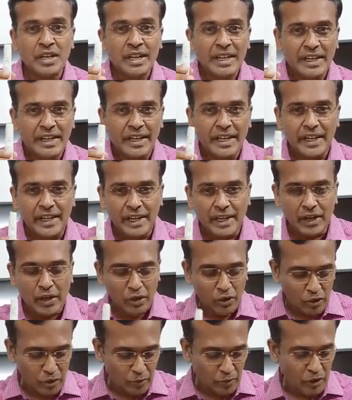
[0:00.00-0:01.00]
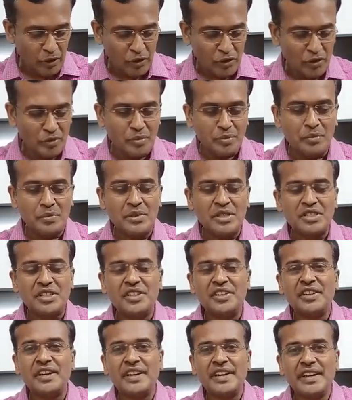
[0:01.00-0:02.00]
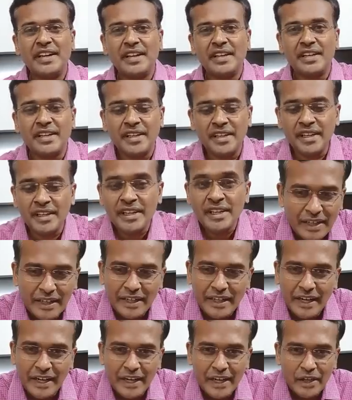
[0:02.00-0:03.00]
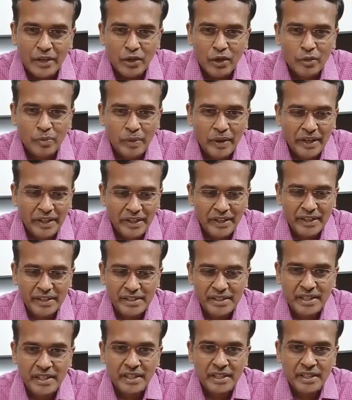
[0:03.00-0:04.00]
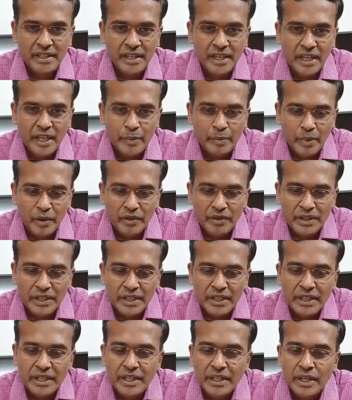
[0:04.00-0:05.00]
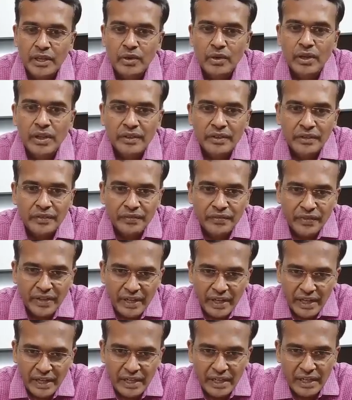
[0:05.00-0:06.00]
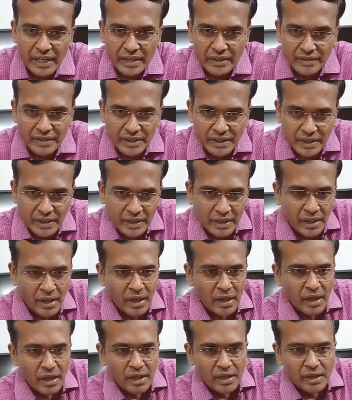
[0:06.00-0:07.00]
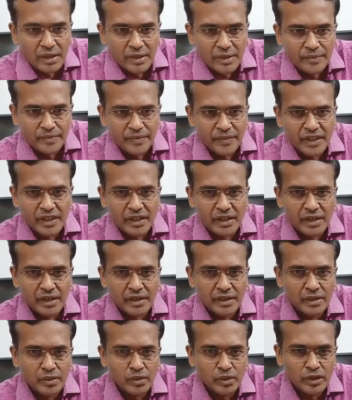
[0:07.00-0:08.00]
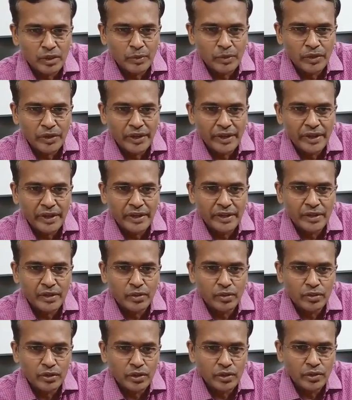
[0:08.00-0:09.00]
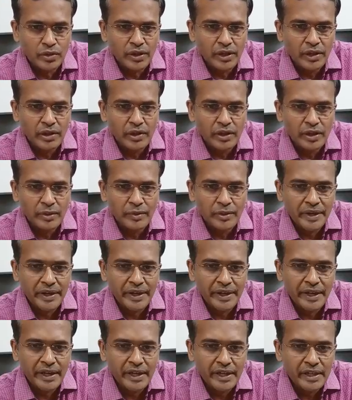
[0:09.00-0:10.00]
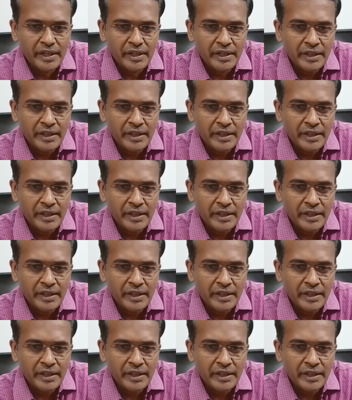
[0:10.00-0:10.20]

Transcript: நீடில் லோட் பண்ணிட்டோம் மிஷின் ரெடியாக இருக்குது நீடில் லோட் பண்ணியாச்சு இப்போ வந்து என்னோட விரல்களில் வந்து இதை நான் குத்த போகிறேன் இதை குத்துனோன்னா ஆட்டோமேட்டிக்காக எனக்கு